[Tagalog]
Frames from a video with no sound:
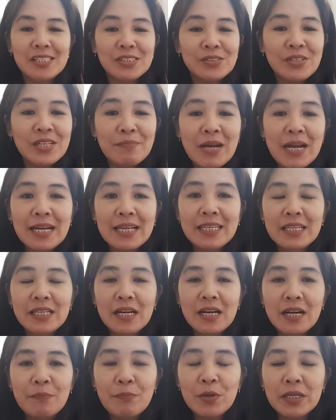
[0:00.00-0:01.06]
So ayan mga
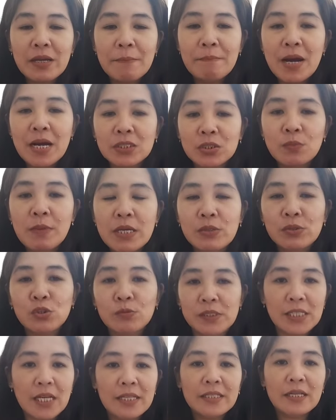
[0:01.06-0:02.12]
kalinga, welcome back to my
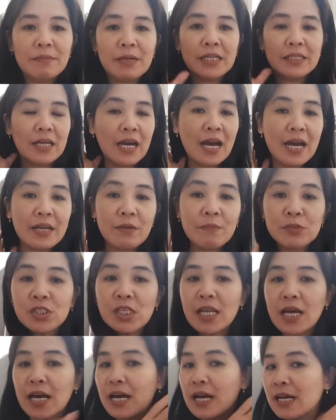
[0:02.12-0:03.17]
YouTube channel. Magandang araw po
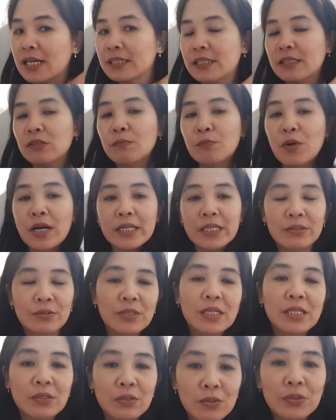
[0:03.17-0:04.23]
sa lahat. Ito po ang
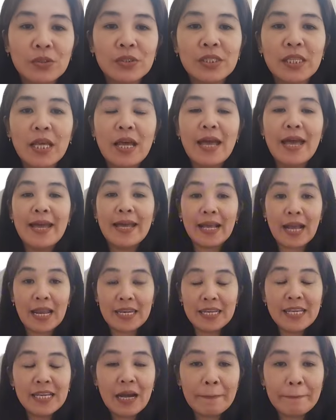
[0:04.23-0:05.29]
inyong lingkod,
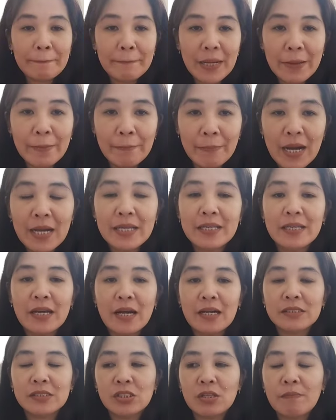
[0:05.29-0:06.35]
Kalingap Maymay.
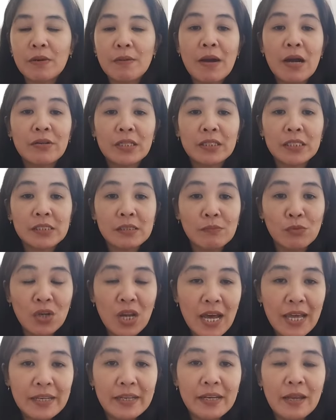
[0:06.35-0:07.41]
At syempre bago natin
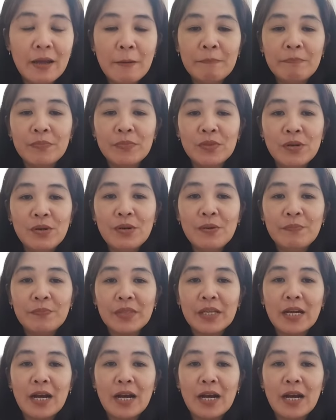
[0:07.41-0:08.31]
simulan, no?